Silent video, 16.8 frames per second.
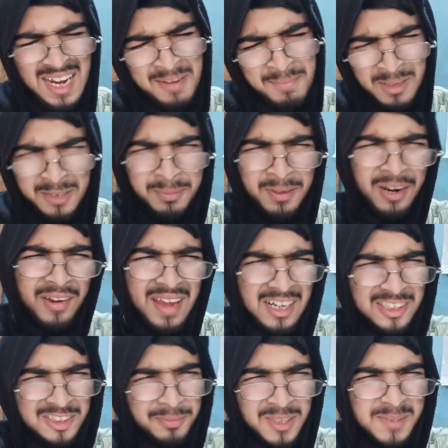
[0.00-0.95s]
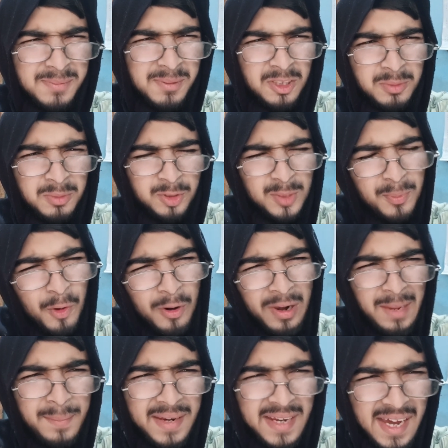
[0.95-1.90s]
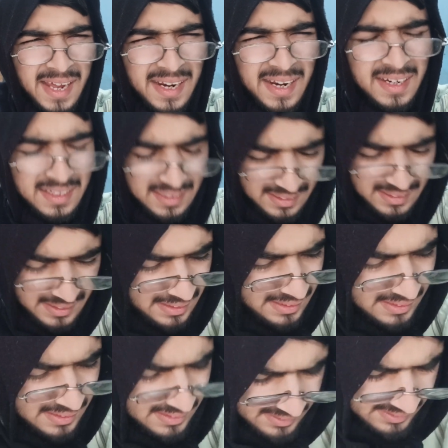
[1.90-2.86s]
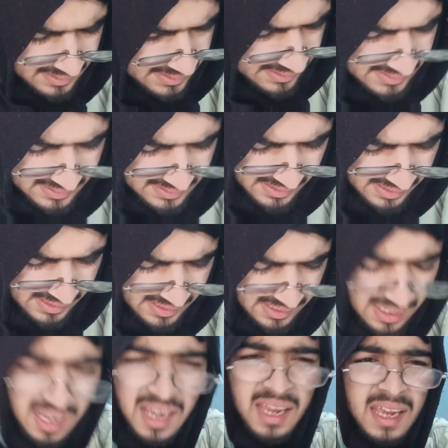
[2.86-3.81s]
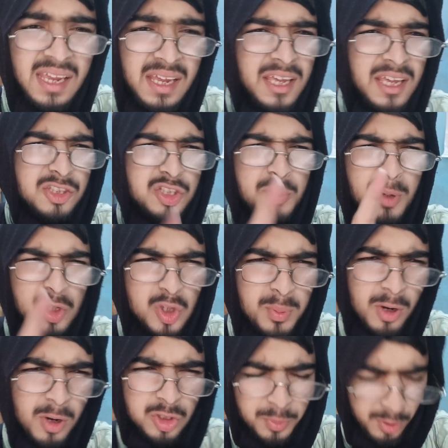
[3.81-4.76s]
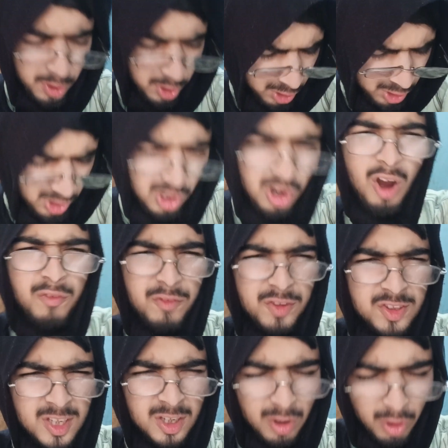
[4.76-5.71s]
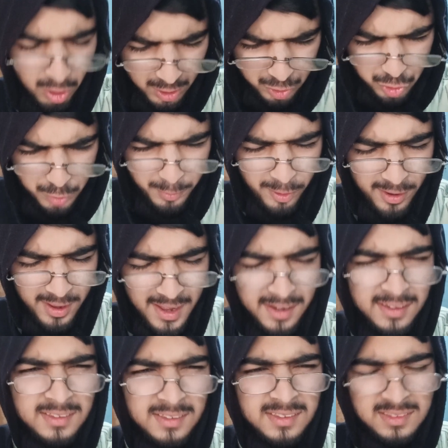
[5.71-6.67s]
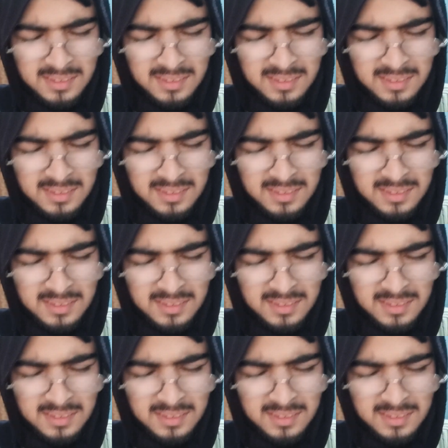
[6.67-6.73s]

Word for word: अरे मत बनाओ यार तुम मत बनाओ तुमसे बोलना ही बेकार है ए, चुप रहो चुप रहो चुप रहो ऑफिस से कॉल है चुप रहो यार